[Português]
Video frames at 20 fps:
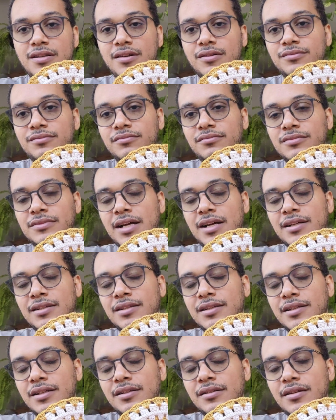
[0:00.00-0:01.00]
Então, tá
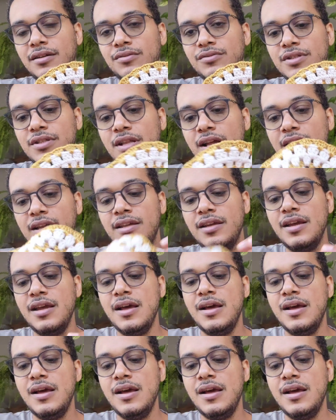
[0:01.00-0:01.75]
lindão o destaque.